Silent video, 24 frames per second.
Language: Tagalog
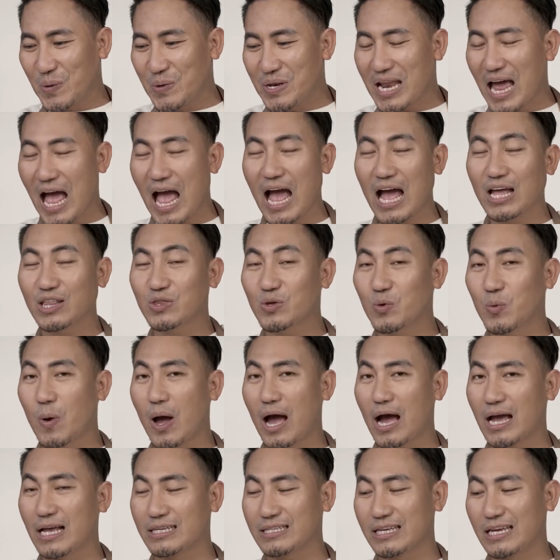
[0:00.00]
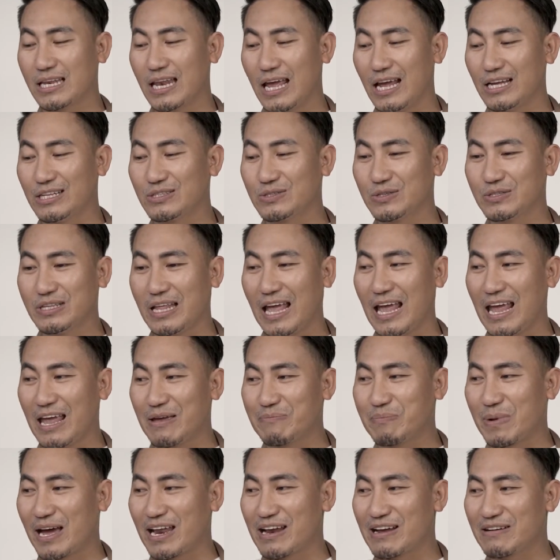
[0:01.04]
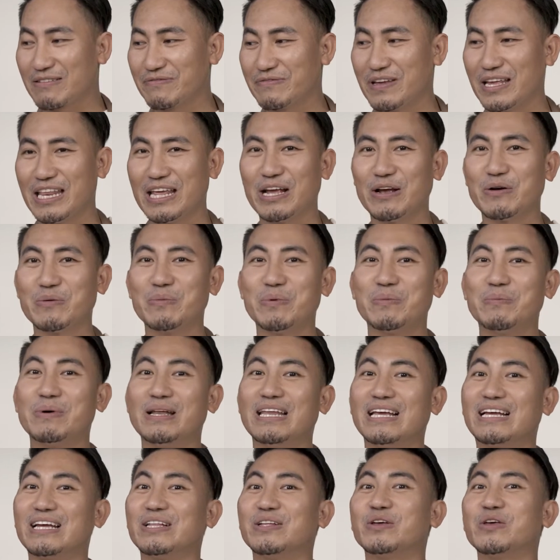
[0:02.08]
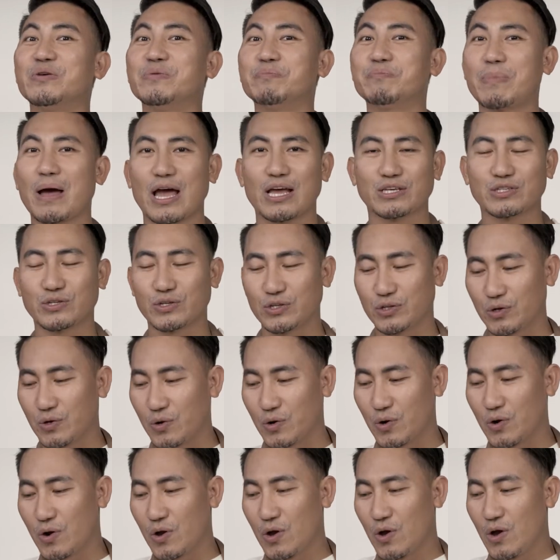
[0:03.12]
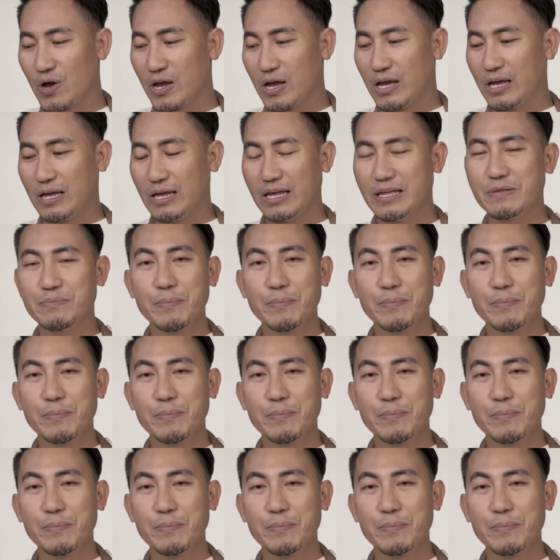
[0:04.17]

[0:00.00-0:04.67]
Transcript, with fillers: nakakatuwa kasi like today, parang feeling ko babalikan ko yung passion ko in